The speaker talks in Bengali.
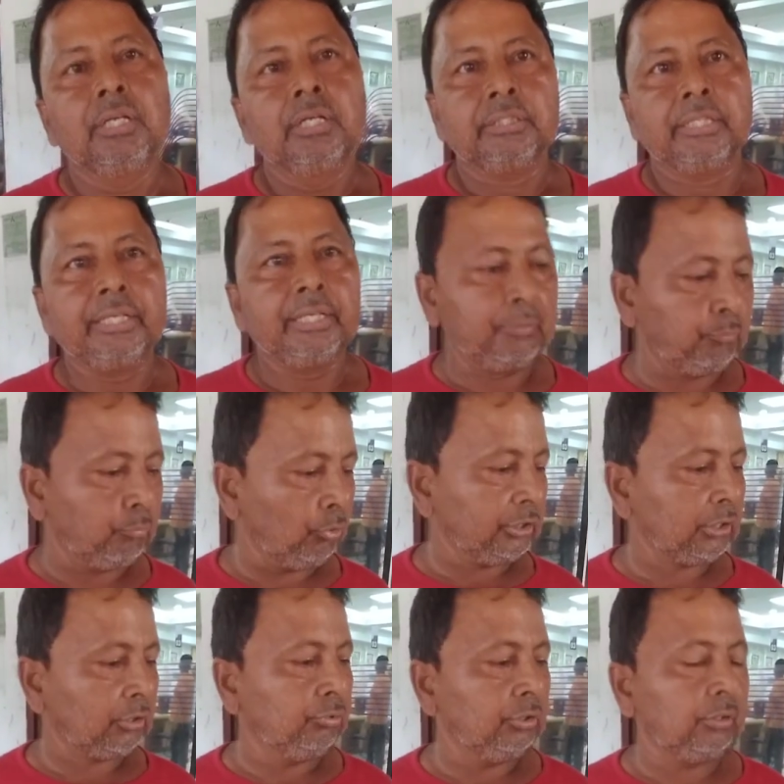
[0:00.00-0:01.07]
তাই এই বইটা
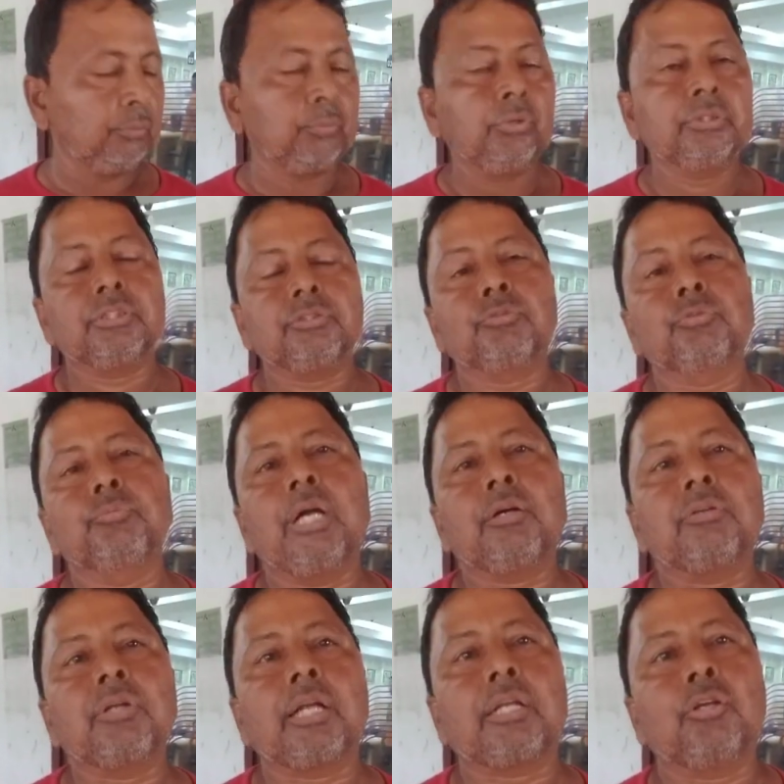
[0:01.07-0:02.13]
খুলে বলছে তুমি এখন
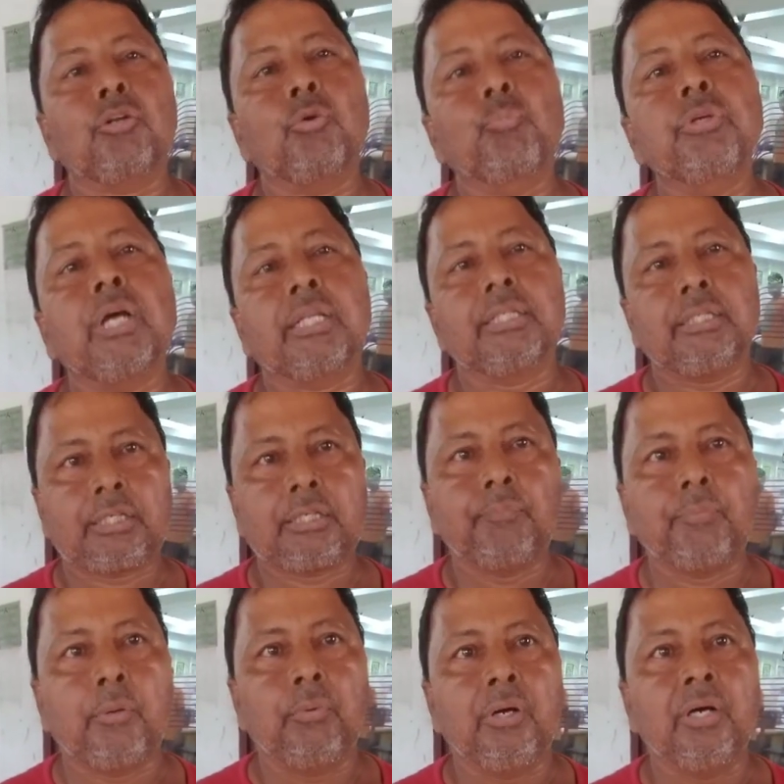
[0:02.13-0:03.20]
আটানব্বই হাজার টাকা
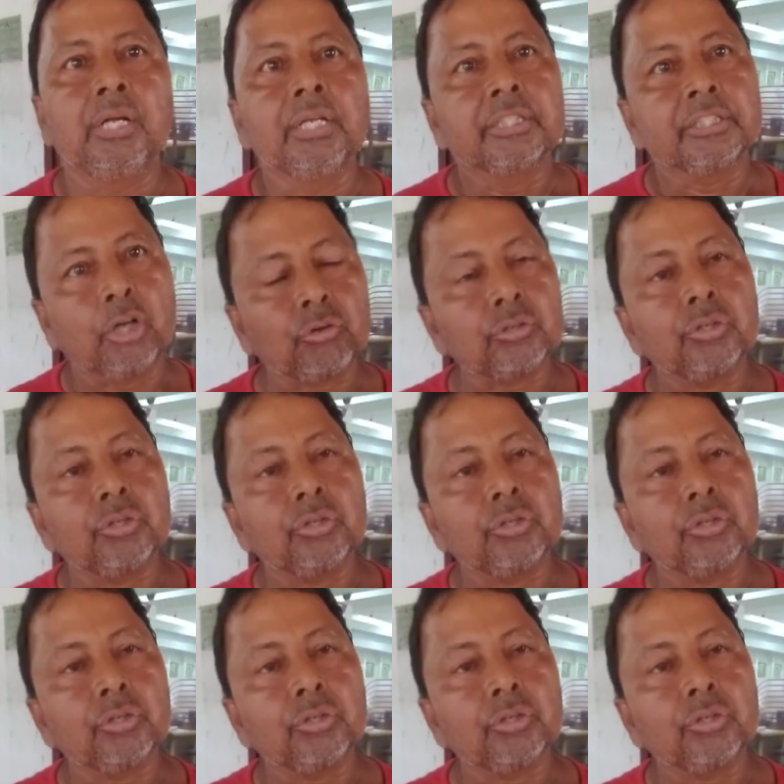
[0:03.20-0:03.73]
পাবা তখন